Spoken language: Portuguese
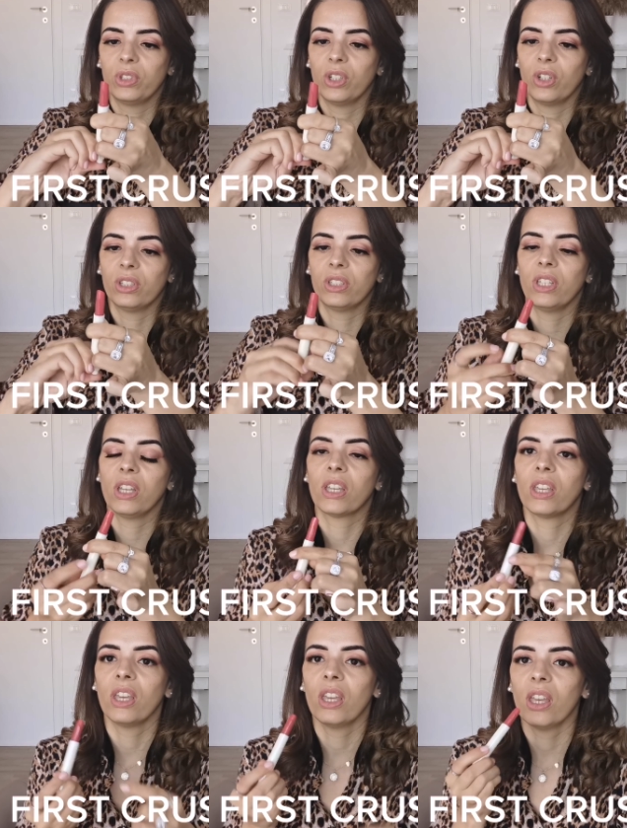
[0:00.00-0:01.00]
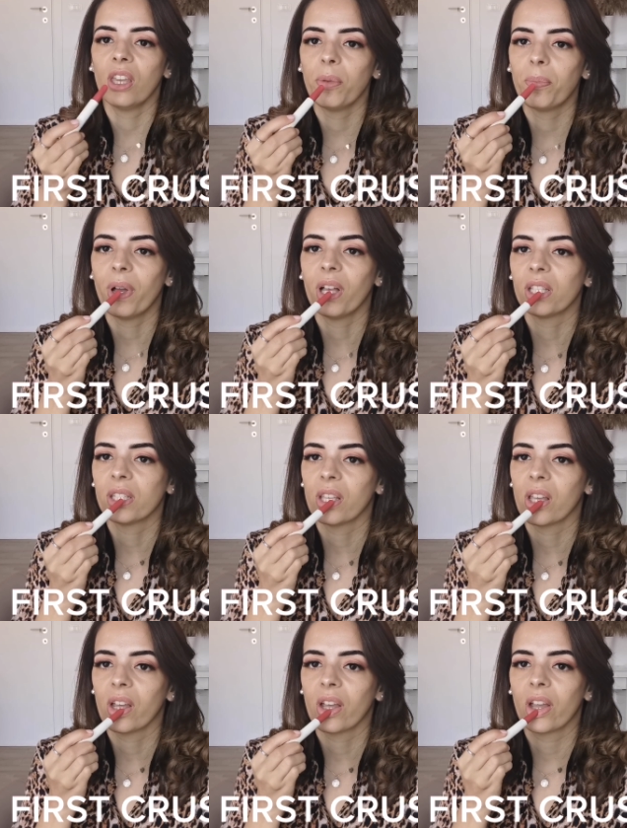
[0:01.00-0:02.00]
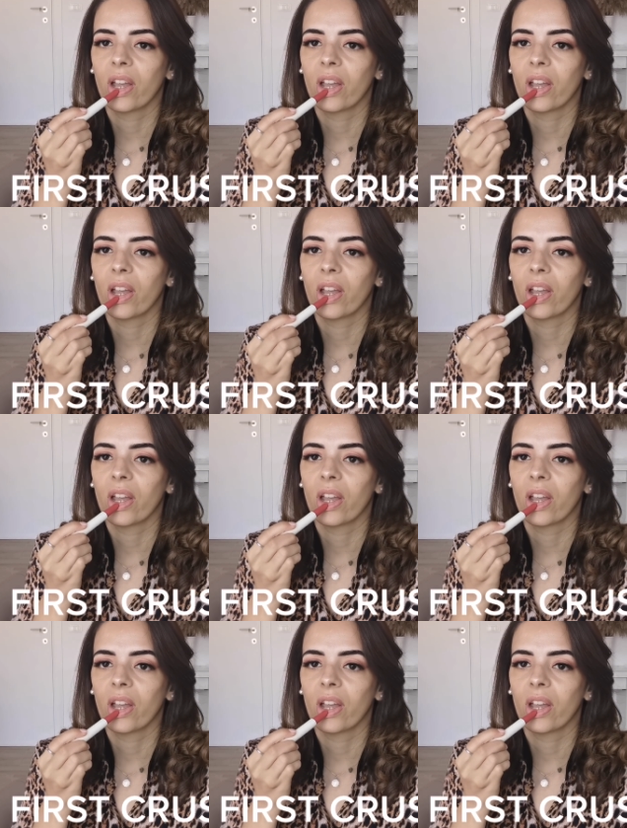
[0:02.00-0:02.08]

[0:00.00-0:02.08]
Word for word: negocinho aqui e passa.